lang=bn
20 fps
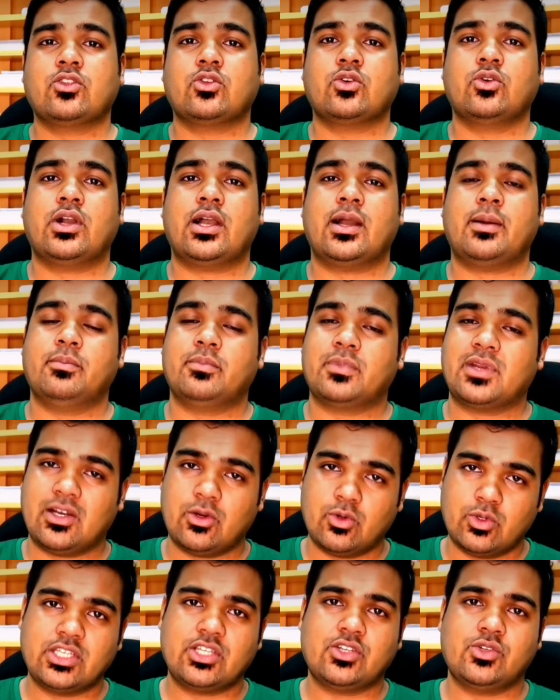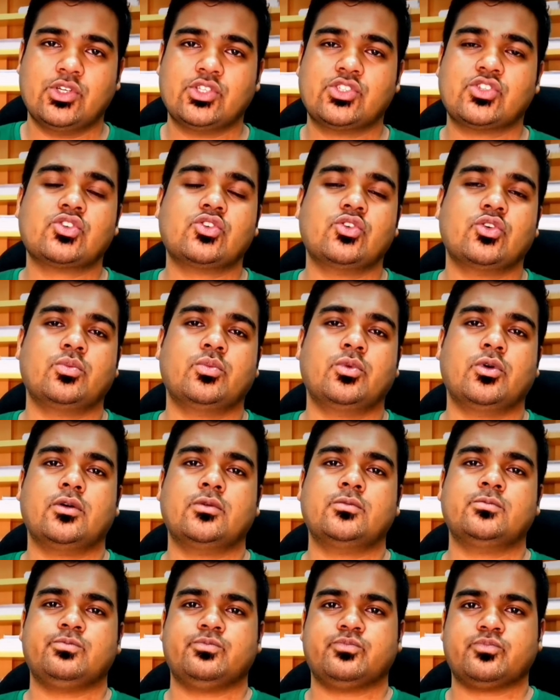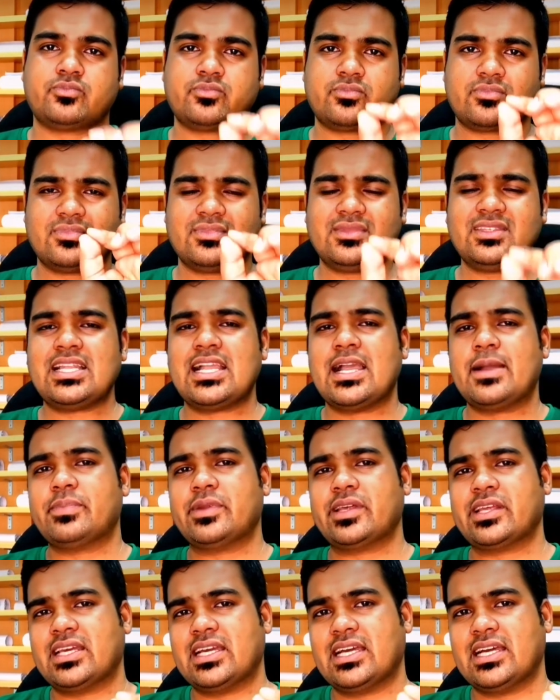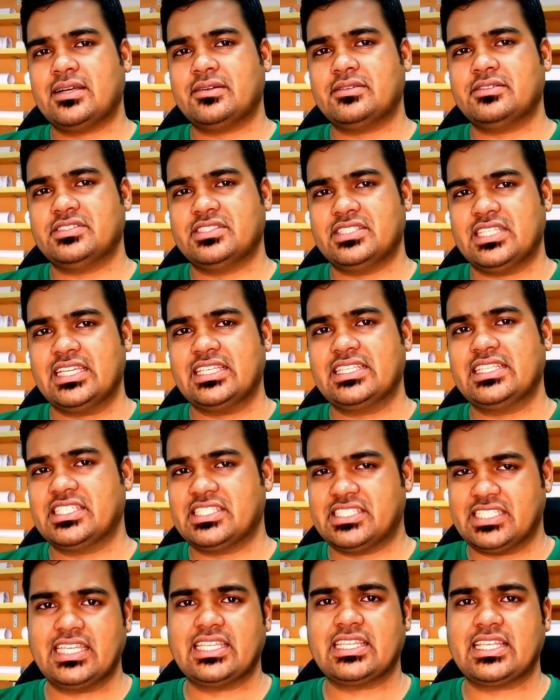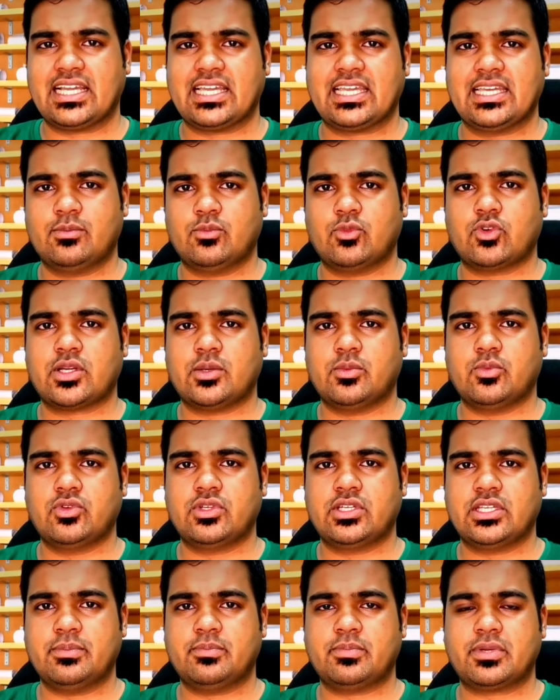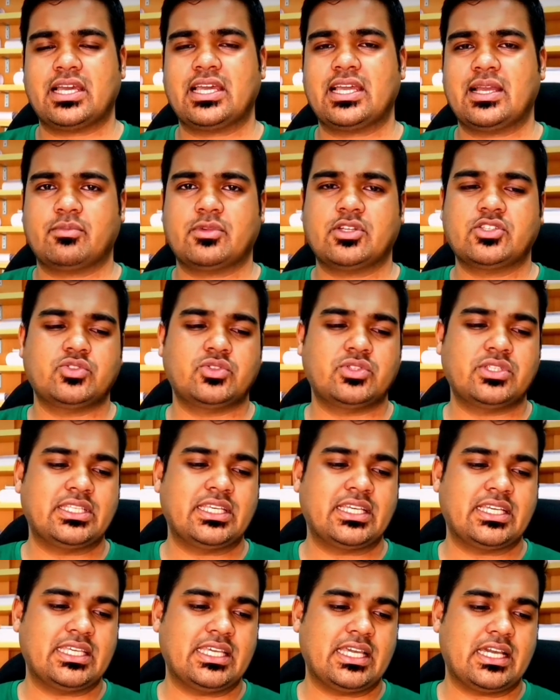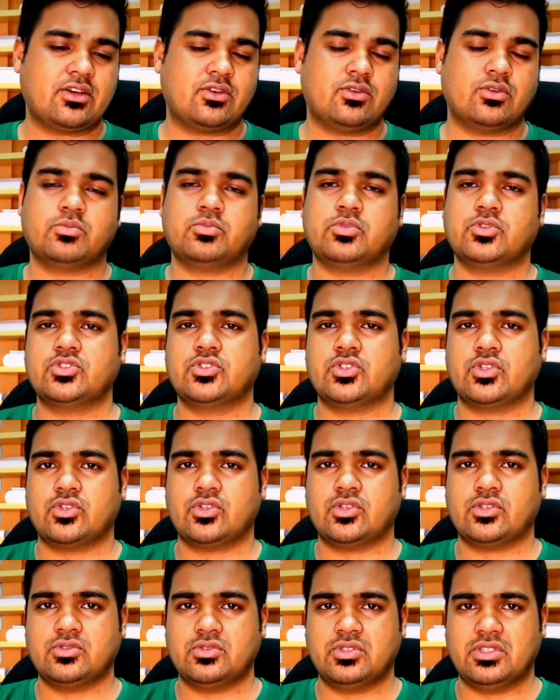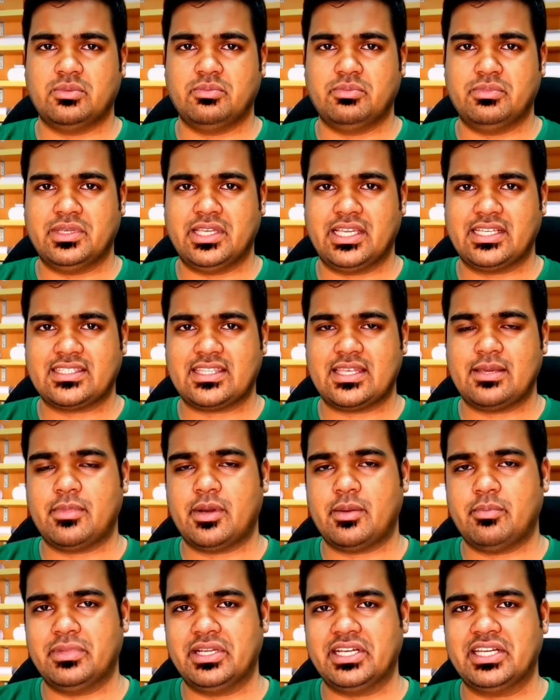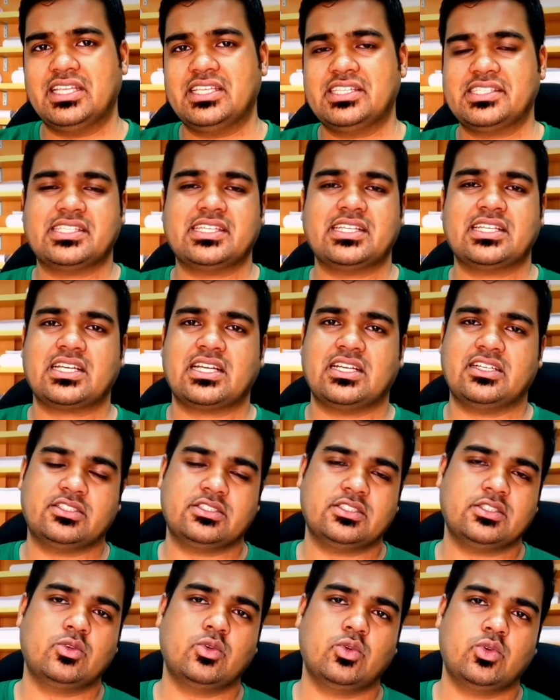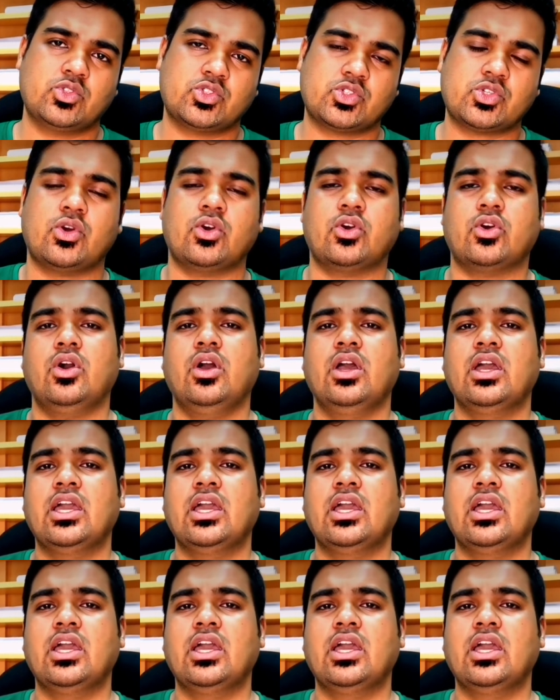তো আমরাও রিকোয়েস্ট করব আপনারা যেই দেশেই থাকেন মোটামুটি প্রায় আমরা যদি দেখি এখন পর্যন্ত যদি ম্যাক্সিমাম মিডিল ইস্টের কান্ট্রিগুলো সহ